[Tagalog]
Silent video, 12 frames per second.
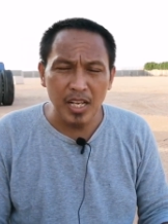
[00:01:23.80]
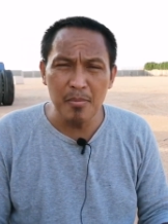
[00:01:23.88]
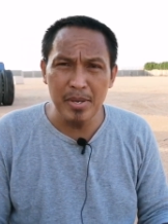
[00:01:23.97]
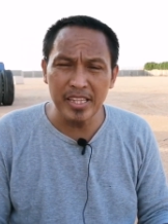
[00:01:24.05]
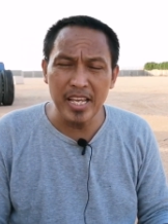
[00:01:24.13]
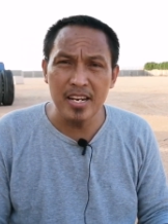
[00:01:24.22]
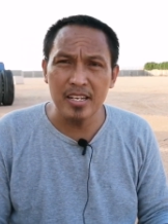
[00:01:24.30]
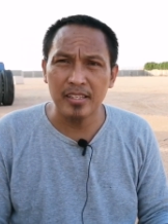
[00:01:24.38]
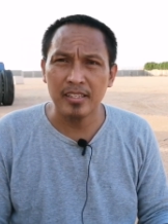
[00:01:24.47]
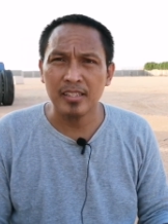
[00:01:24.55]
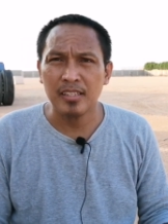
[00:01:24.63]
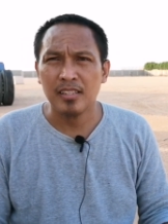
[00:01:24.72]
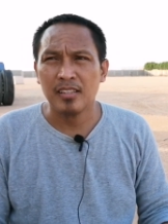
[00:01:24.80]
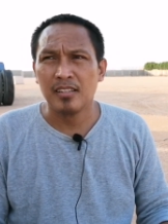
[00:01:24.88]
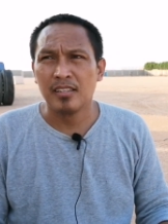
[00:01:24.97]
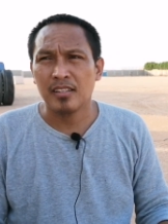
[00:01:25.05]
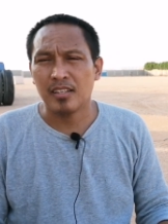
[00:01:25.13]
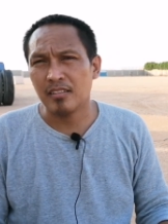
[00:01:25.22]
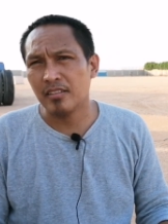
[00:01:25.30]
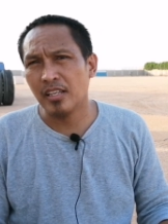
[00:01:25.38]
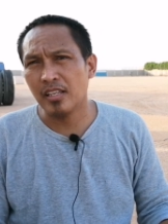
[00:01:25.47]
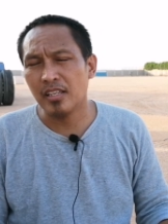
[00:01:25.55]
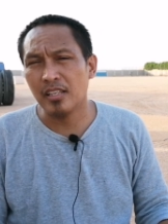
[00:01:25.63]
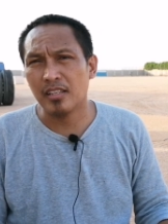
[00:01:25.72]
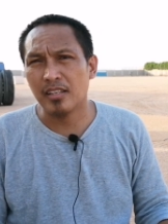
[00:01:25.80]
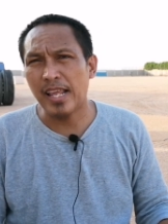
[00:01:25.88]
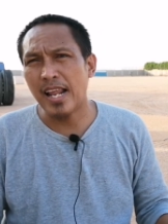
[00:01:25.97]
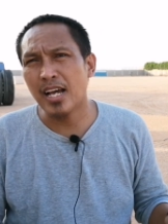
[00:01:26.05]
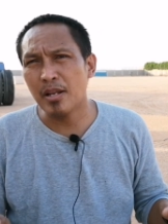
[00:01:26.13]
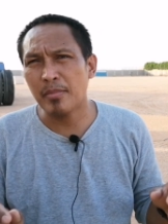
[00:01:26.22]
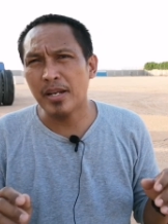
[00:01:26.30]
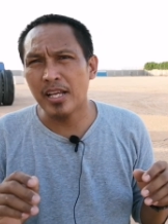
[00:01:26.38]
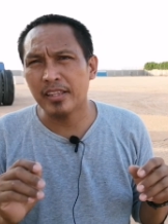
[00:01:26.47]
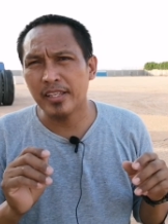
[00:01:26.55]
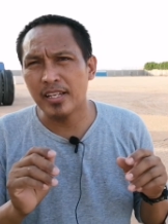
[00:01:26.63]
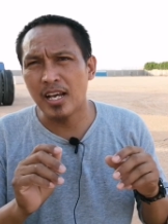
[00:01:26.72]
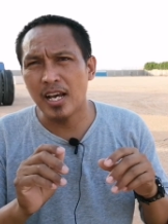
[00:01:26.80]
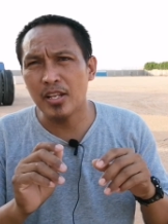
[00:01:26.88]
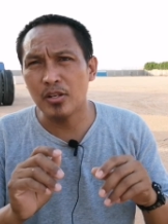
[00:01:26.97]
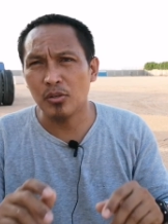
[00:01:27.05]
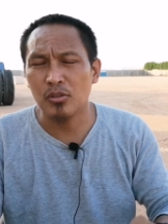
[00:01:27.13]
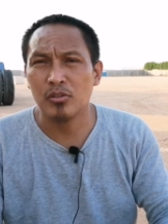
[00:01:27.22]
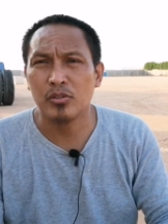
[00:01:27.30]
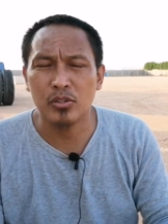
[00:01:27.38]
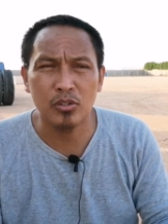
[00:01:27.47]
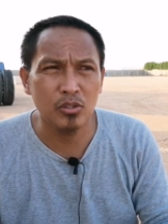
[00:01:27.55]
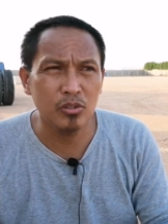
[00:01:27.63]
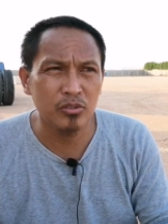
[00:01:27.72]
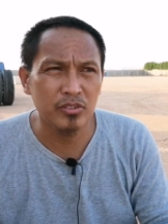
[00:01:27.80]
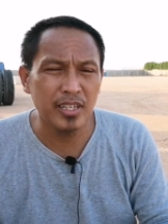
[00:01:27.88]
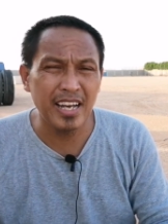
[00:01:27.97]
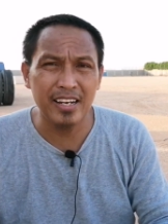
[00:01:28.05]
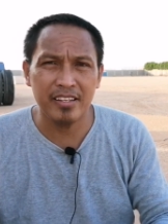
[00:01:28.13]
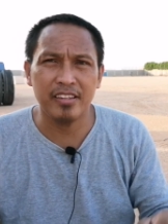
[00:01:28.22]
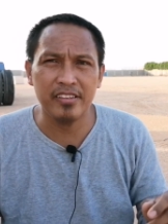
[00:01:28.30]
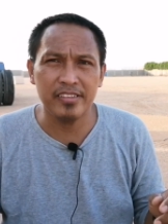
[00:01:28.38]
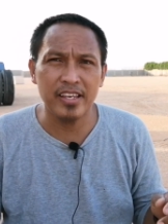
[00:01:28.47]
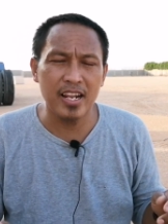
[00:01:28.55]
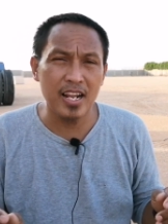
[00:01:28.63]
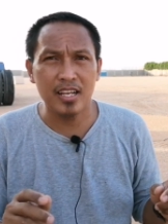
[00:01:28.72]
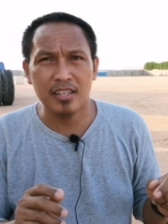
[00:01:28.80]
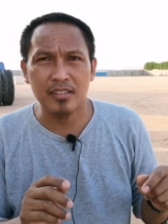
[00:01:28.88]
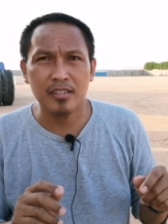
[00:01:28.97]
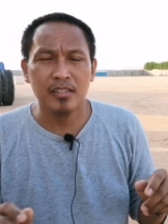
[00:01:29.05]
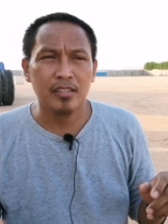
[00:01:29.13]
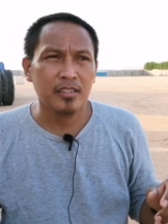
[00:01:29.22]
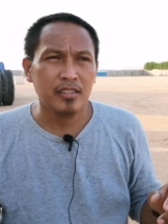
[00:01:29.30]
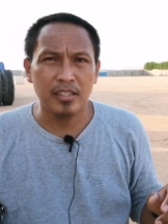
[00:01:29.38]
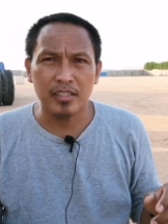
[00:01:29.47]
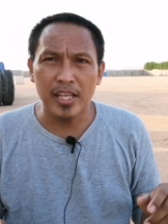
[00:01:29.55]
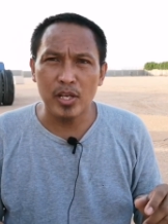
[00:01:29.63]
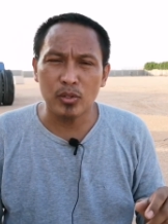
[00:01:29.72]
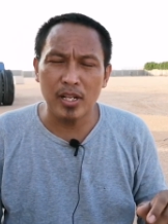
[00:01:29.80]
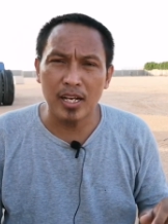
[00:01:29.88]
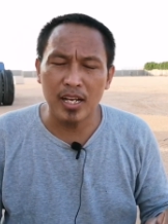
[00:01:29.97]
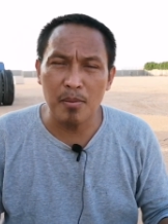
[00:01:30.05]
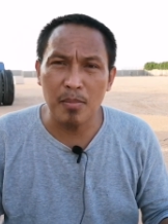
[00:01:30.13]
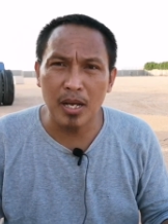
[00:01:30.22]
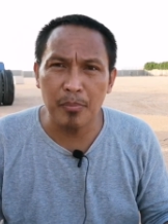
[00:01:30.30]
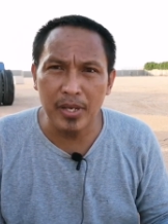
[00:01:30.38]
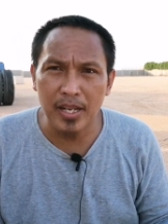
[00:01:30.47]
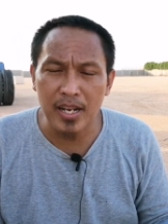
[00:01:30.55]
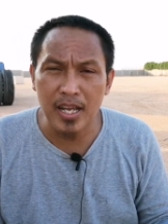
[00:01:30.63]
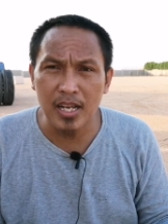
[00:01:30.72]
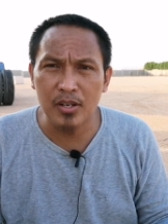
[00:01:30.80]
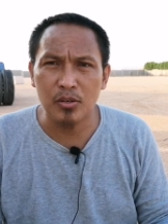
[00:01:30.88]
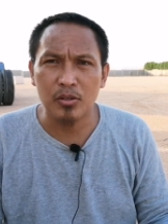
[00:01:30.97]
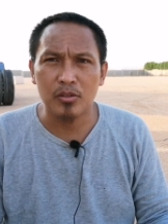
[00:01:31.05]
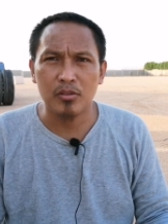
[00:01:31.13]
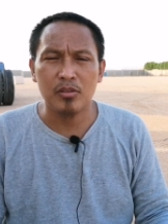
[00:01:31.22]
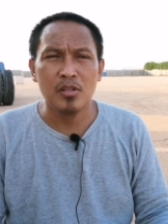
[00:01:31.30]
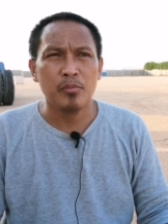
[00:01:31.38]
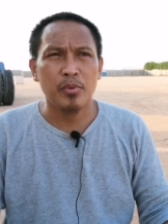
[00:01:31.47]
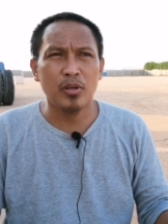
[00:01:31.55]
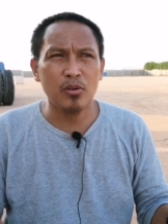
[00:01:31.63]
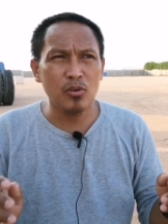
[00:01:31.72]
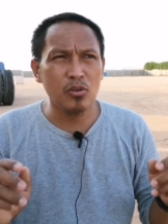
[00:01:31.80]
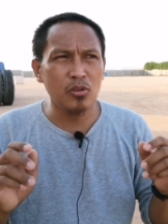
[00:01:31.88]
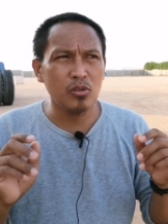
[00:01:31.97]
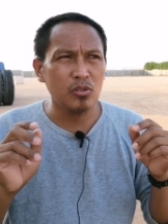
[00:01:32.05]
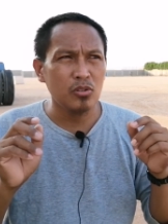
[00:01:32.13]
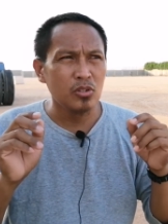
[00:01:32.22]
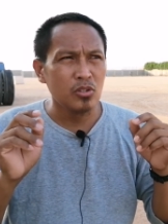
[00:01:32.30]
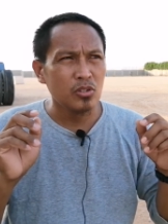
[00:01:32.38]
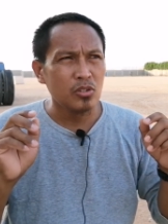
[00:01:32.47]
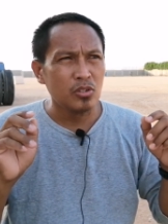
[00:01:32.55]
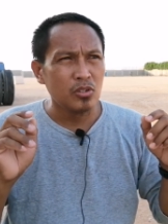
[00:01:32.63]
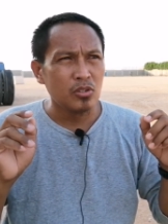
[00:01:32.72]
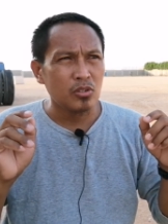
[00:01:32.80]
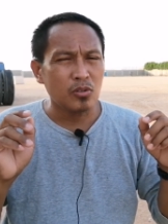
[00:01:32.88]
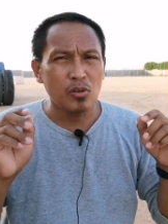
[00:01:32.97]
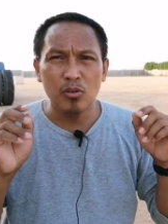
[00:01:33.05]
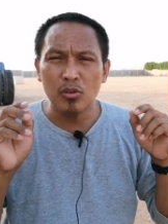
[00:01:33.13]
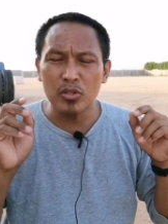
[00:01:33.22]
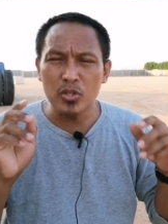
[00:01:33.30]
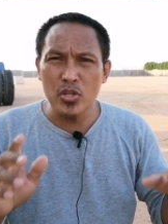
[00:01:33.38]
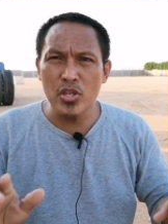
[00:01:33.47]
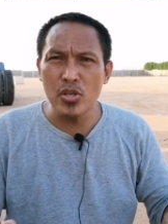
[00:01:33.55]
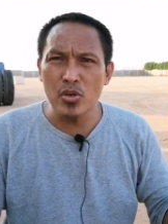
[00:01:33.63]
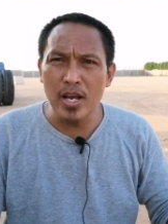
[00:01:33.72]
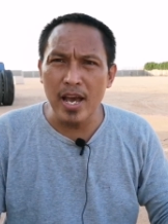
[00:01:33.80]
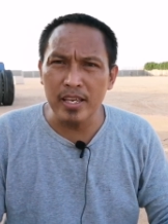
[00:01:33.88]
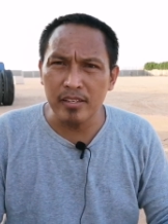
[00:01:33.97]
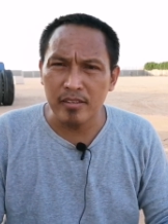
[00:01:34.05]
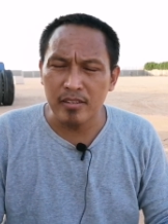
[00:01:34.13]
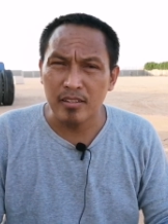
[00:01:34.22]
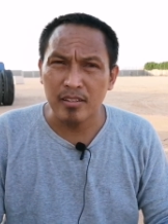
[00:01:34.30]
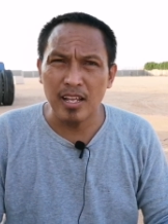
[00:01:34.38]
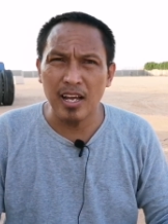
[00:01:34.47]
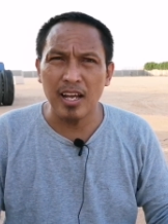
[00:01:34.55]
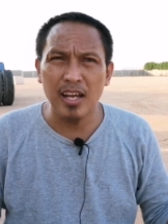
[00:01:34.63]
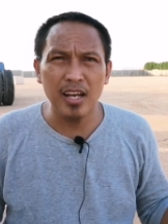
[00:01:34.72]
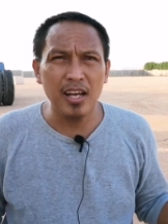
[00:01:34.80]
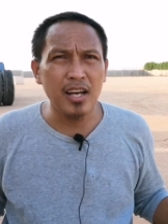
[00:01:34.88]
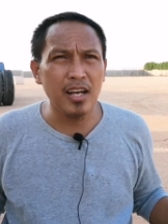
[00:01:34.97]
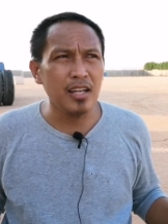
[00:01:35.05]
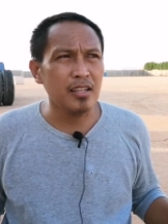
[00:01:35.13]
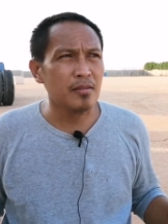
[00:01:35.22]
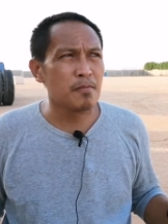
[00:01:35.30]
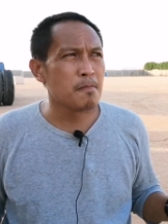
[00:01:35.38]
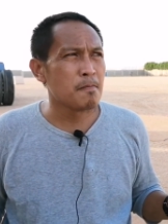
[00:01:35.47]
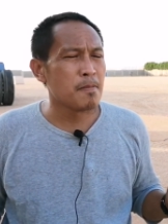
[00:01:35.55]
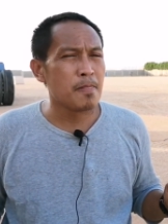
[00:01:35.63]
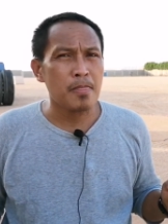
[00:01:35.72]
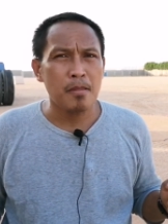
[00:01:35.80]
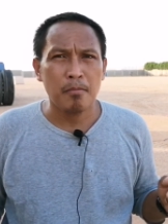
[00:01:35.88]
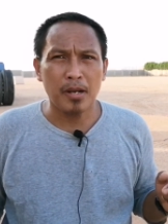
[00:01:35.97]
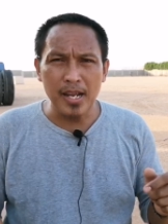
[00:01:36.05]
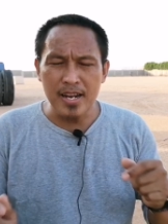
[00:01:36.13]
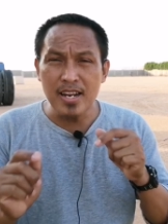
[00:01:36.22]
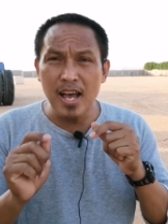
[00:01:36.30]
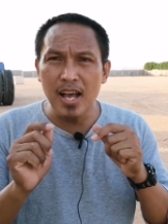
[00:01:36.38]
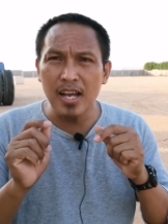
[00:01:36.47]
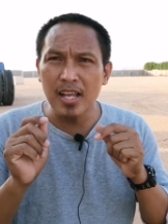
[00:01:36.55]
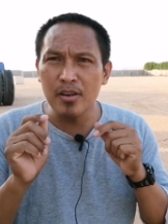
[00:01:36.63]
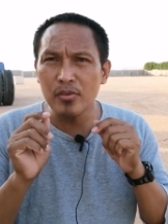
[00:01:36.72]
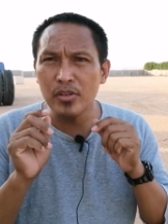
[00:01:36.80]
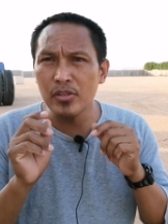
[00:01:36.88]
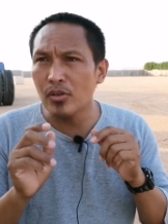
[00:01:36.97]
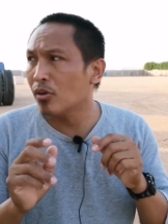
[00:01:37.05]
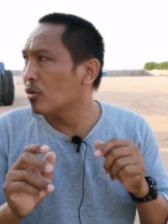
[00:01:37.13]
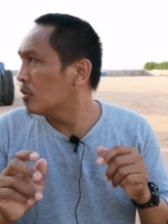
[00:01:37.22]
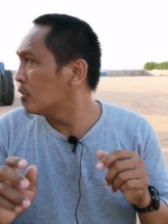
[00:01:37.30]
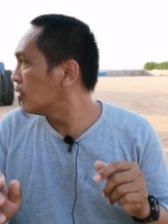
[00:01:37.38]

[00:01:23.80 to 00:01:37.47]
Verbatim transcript: gamitin kasi kailangan naman natin na ano yung anesthesia na di tayo talaga makapil ng ano. Pero kung gusto niyo guys na maganda ang ano ninyo,